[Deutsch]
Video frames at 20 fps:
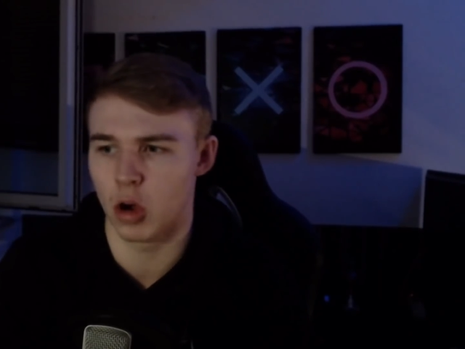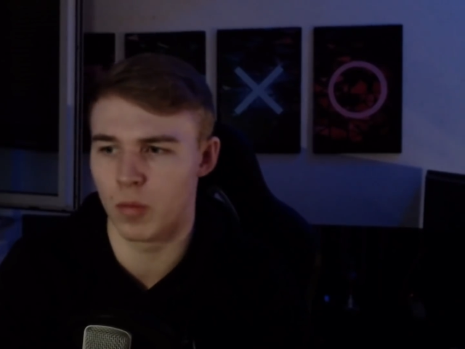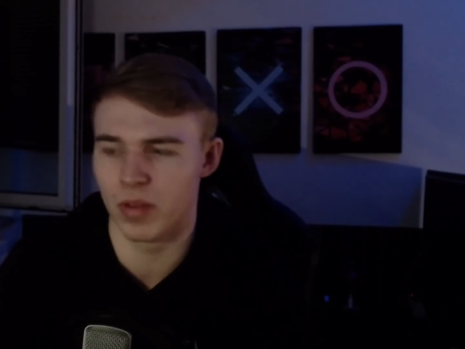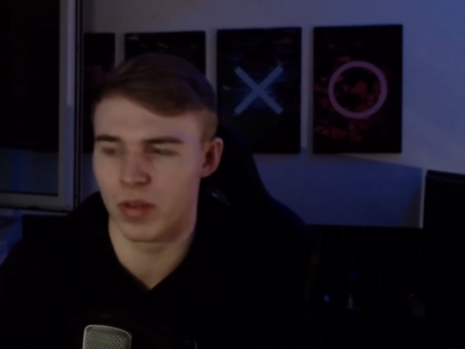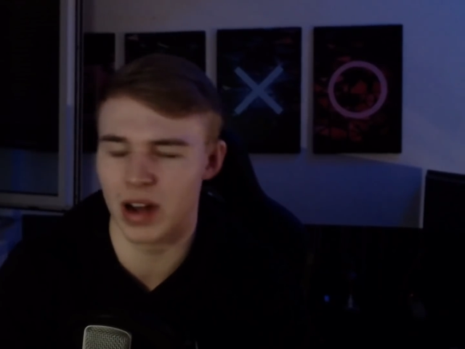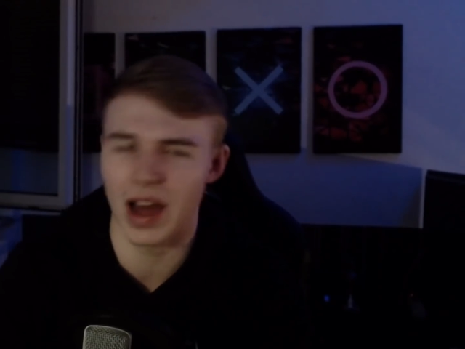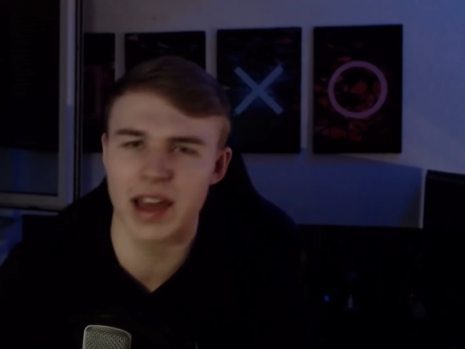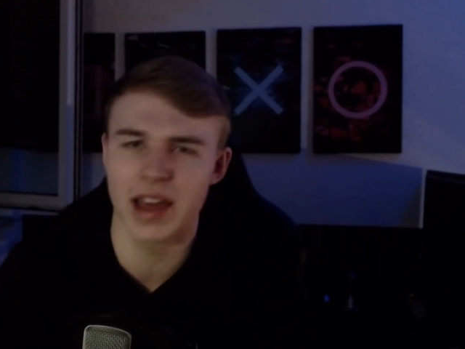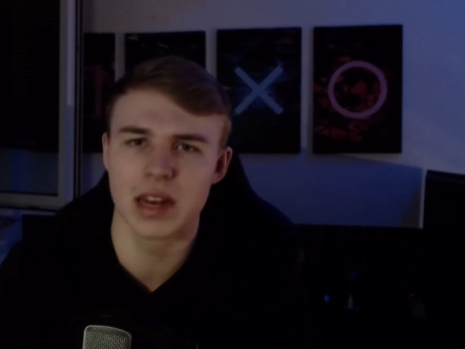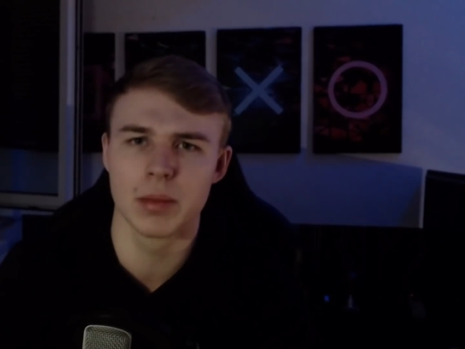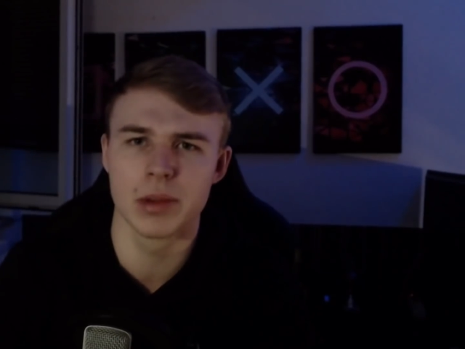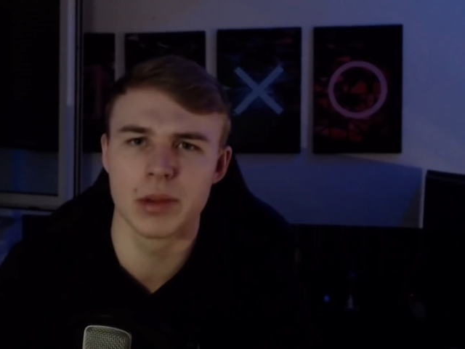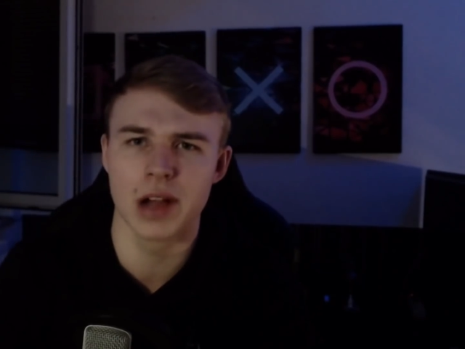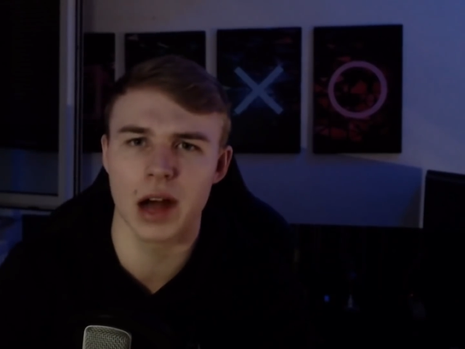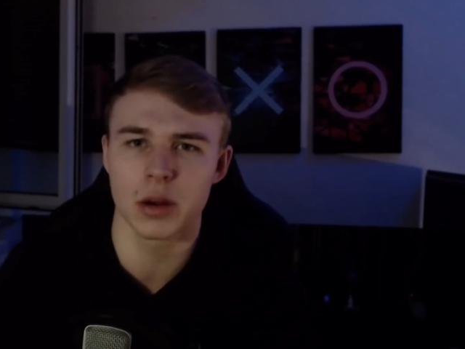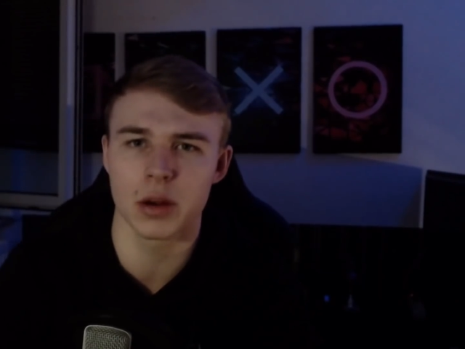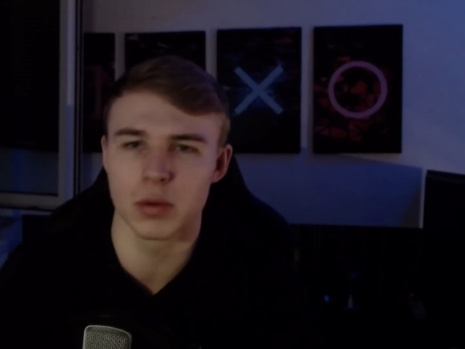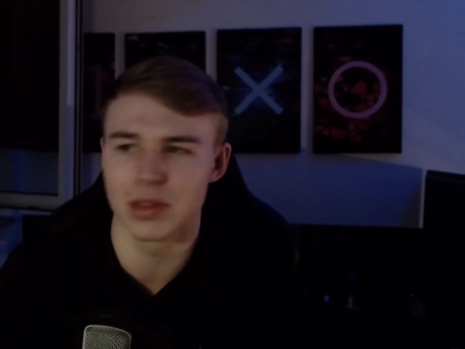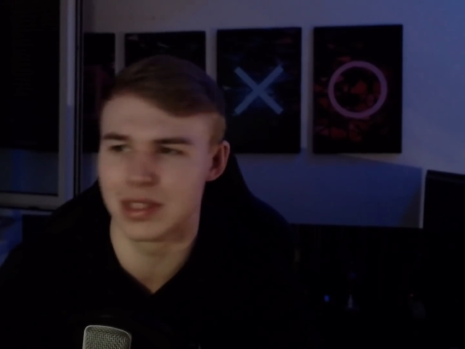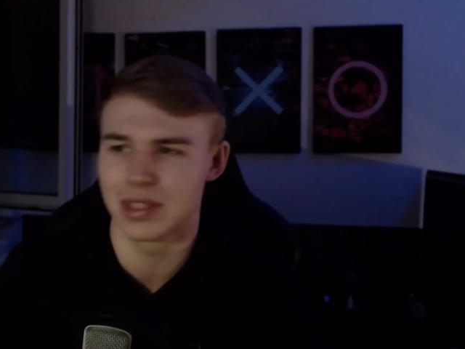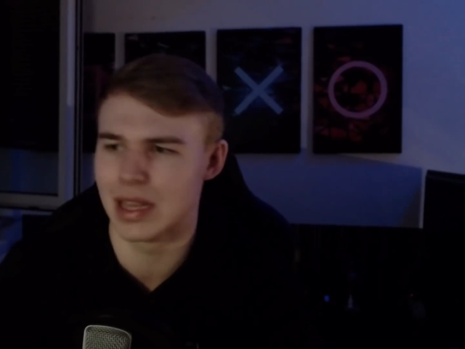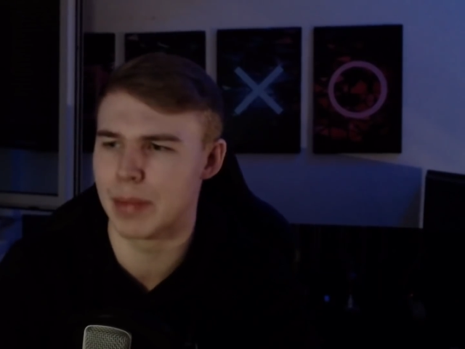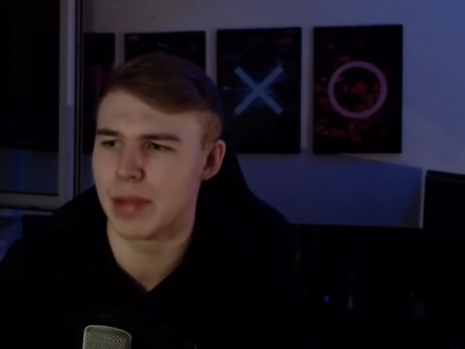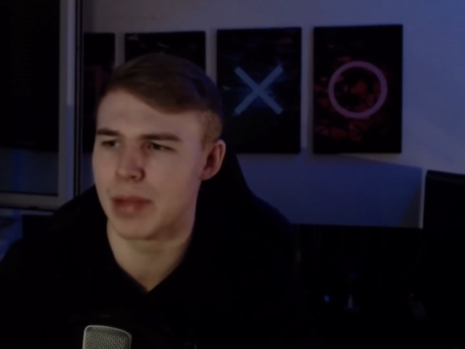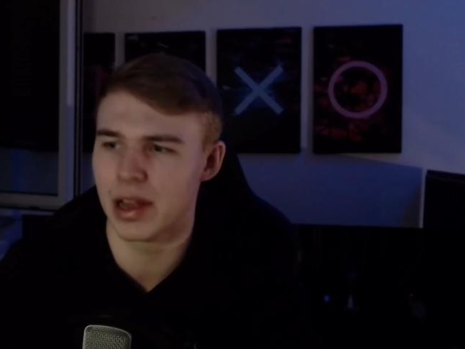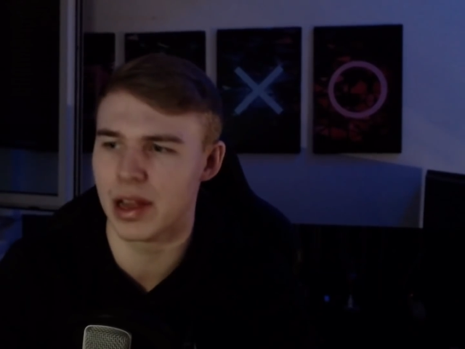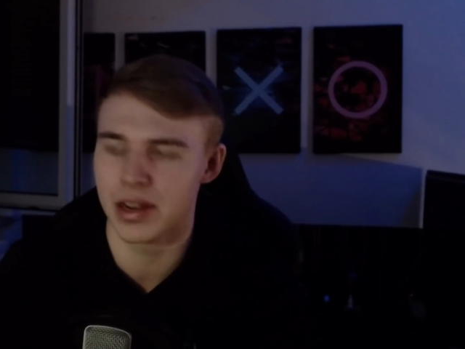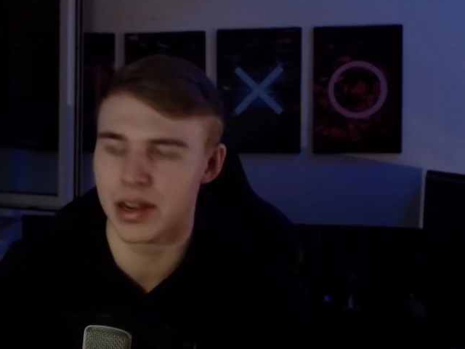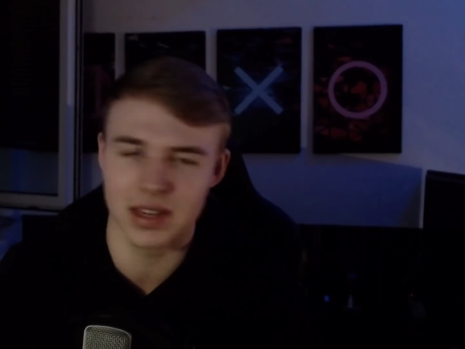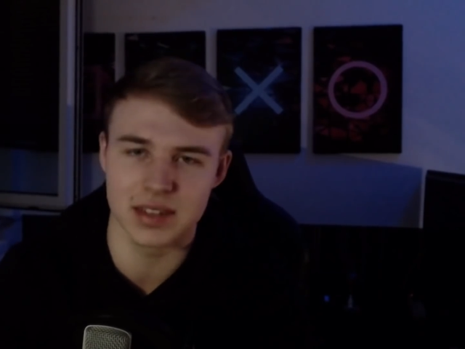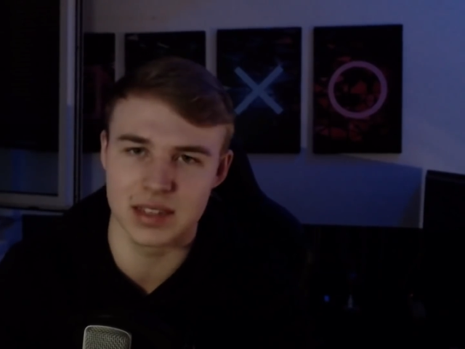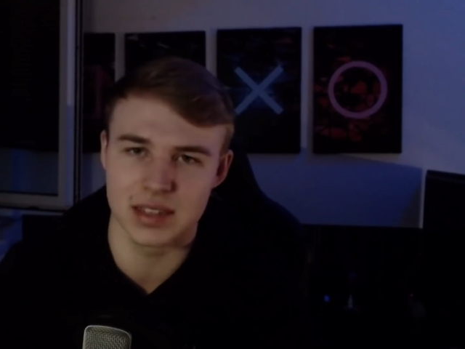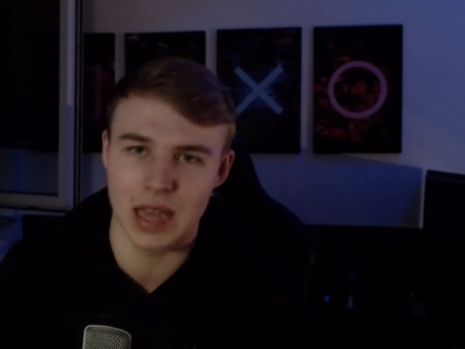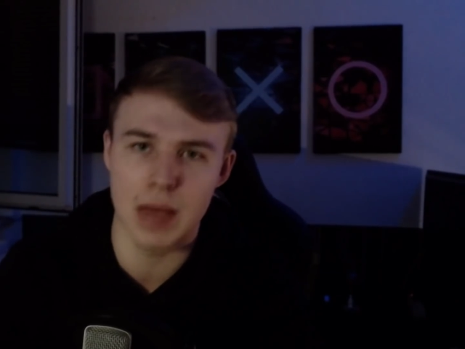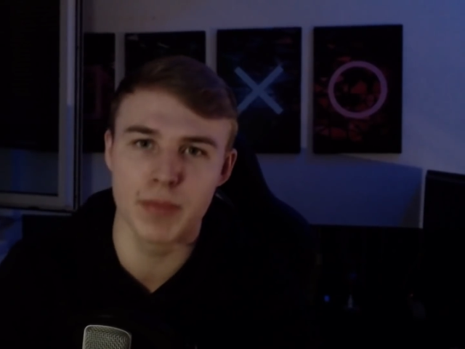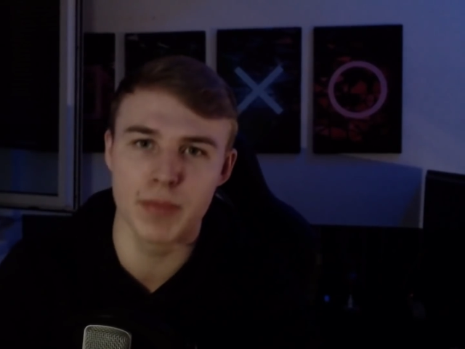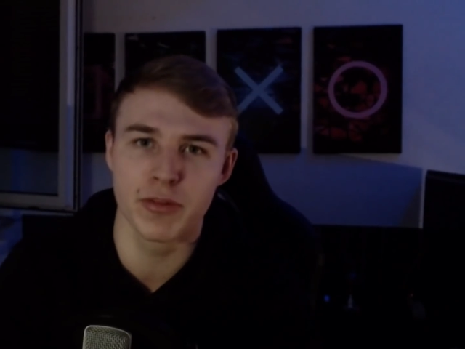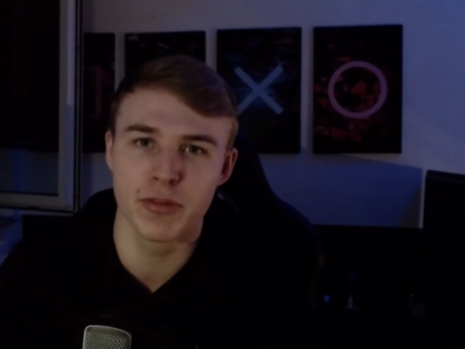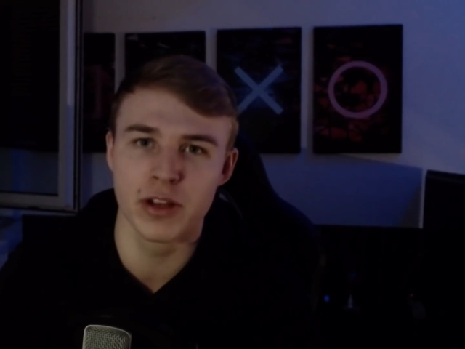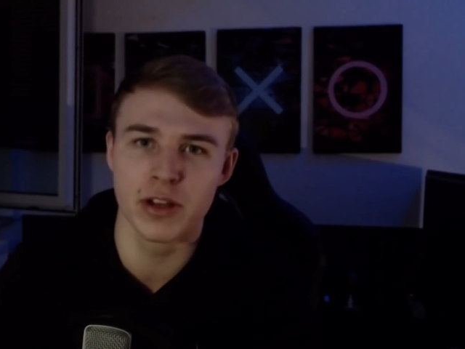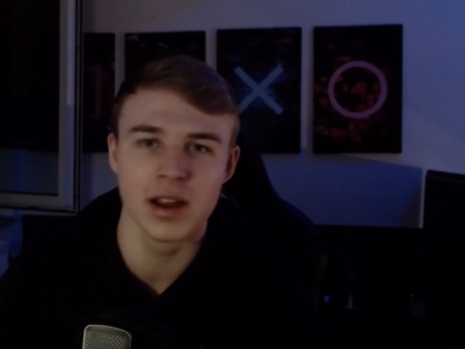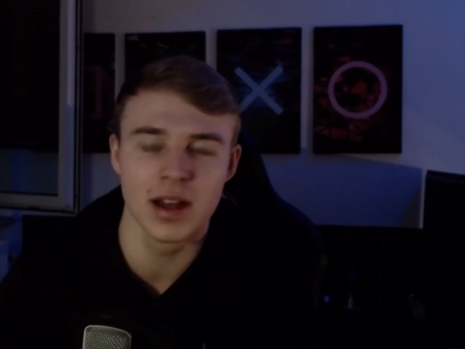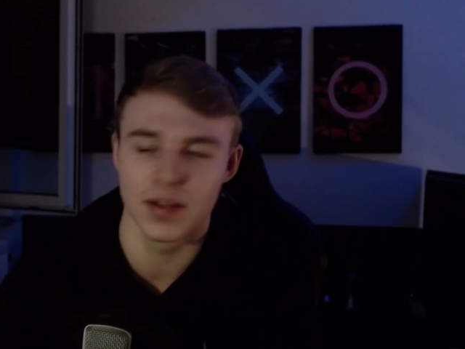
Weil eine Milliarde und 10 Milliarden ist extrem viel.